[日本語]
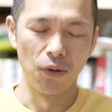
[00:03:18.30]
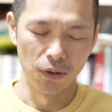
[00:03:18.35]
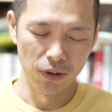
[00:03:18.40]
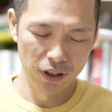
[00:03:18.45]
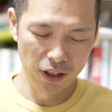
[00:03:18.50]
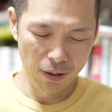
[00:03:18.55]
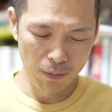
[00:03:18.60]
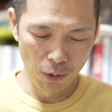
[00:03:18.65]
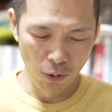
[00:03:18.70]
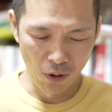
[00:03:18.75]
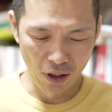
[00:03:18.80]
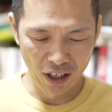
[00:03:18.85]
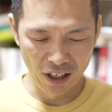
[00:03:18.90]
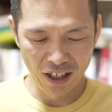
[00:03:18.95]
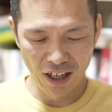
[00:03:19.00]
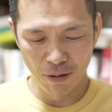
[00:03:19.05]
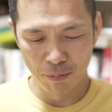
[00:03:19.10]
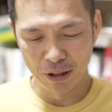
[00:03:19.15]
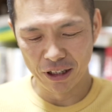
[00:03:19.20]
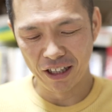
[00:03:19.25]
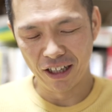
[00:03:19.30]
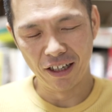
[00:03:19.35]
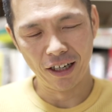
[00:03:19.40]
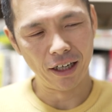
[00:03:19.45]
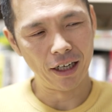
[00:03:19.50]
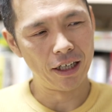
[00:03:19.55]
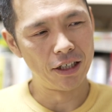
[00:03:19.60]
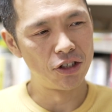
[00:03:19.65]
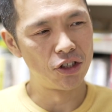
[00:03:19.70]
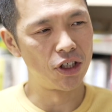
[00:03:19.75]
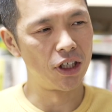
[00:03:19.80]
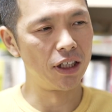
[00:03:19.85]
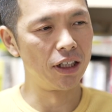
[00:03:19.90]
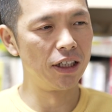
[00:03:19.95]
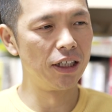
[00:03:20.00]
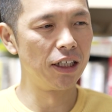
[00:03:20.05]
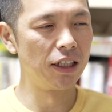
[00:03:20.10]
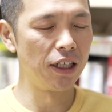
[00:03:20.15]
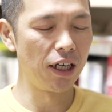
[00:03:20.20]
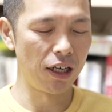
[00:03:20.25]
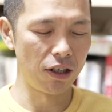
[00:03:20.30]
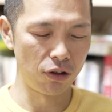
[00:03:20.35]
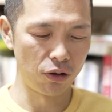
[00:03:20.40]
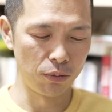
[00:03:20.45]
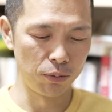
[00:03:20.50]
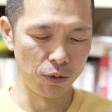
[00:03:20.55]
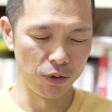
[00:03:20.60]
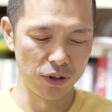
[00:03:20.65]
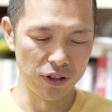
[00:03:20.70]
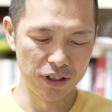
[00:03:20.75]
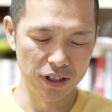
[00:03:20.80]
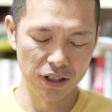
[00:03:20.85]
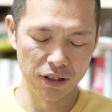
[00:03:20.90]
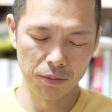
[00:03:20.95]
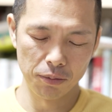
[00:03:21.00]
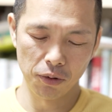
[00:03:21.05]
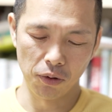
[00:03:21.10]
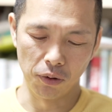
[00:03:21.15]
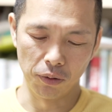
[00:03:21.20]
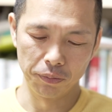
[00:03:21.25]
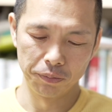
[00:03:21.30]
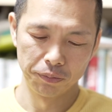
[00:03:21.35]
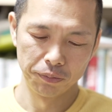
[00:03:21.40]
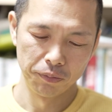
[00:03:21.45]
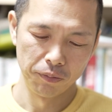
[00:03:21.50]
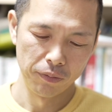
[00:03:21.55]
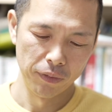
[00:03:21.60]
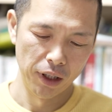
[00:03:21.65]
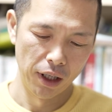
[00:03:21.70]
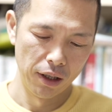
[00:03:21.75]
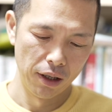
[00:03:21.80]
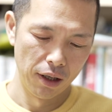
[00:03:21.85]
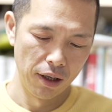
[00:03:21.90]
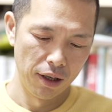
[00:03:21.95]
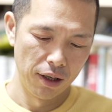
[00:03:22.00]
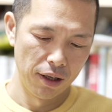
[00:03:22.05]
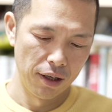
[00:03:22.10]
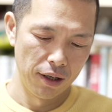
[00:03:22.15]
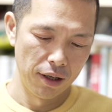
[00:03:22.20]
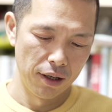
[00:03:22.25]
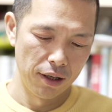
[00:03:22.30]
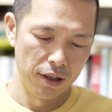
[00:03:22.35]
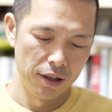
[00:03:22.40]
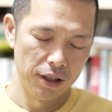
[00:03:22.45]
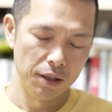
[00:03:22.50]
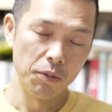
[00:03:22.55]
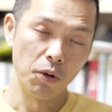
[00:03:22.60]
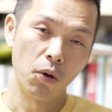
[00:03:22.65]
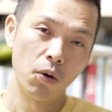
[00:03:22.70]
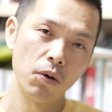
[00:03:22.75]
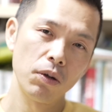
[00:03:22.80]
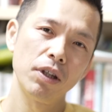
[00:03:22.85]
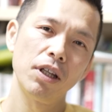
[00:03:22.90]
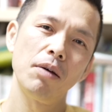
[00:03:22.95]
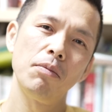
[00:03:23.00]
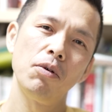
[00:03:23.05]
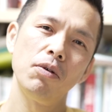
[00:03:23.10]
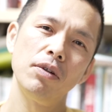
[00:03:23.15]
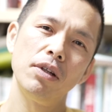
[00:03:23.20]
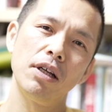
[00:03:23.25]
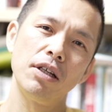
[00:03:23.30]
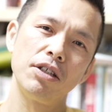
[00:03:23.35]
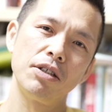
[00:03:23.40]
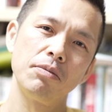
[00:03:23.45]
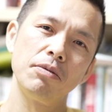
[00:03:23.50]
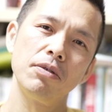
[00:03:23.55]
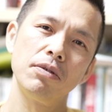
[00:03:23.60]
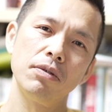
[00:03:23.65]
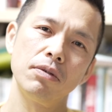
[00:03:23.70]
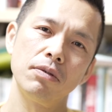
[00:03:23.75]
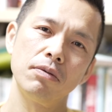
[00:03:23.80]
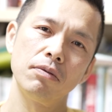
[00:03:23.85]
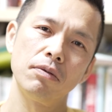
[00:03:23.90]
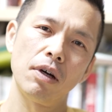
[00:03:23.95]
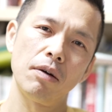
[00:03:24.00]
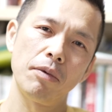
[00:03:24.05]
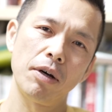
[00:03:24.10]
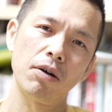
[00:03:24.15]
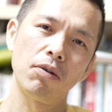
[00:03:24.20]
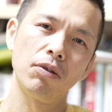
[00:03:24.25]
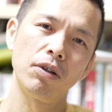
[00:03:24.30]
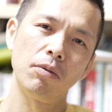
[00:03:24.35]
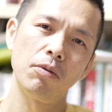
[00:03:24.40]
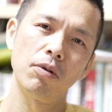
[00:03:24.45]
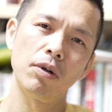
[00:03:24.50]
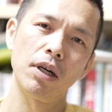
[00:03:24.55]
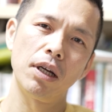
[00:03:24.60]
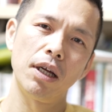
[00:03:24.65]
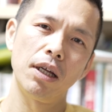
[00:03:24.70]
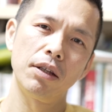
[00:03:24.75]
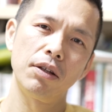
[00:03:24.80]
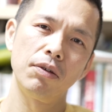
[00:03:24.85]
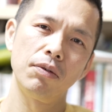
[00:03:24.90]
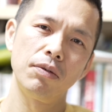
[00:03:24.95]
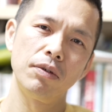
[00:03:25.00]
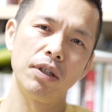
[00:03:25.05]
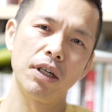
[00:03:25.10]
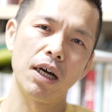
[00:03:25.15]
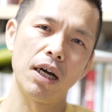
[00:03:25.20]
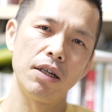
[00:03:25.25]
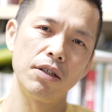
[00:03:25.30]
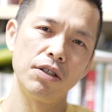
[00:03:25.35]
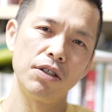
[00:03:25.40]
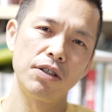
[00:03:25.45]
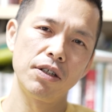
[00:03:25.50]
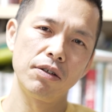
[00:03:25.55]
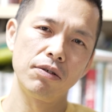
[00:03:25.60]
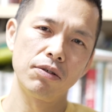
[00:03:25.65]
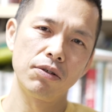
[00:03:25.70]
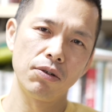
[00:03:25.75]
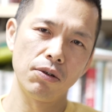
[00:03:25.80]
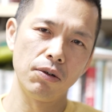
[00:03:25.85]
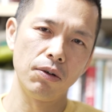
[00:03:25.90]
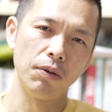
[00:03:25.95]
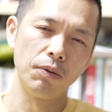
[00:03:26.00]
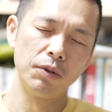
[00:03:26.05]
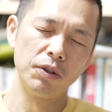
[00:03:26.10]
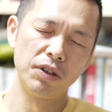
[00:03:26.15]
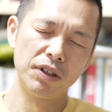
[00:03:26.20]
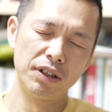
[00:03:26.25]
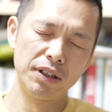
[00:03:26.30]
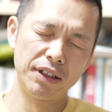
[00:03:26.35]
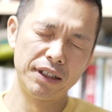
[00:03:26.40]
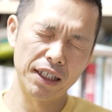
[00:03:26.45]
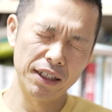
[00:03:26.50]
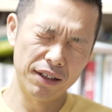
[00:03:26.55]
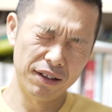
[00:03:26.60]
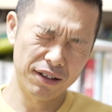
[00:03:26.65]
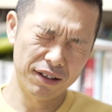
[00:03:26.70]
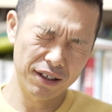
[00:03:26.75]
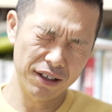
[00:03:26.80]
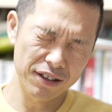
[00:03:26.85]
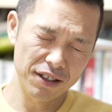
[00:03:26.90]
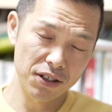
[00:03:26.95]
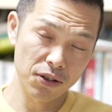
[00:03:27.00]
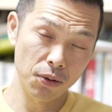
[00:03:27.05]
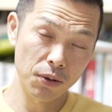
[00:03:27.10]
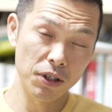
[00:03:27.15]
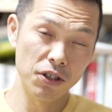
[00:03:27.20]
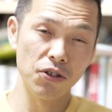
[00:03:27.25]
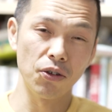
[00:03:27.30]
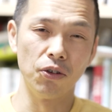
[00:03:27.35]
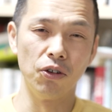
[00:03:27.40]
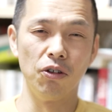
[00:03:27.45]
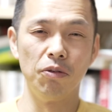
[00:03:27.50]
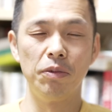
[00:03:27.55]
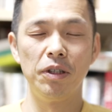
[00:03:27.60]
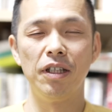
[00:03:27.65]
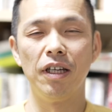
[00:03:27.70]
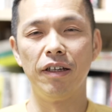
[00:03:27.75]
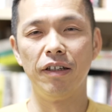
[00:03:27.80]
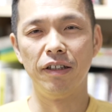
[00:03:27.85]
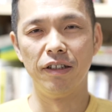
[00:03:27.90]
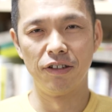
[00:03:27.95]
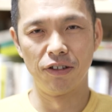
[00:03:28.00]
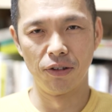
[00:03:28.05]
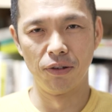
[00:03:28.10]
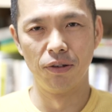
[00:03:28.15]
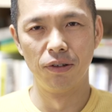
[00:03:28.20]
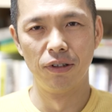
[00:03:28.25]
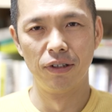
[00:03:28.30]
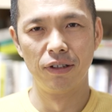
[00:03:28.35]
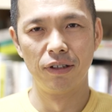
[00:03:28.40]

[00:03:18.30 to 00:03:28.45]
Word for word: こんなもんかなみたいな感じが出来上がると思うんですけどもでもこんなもんだ自分はまあこんなもんかなっていうふうに感じてると絶対にそれ以上伸びないんですよ。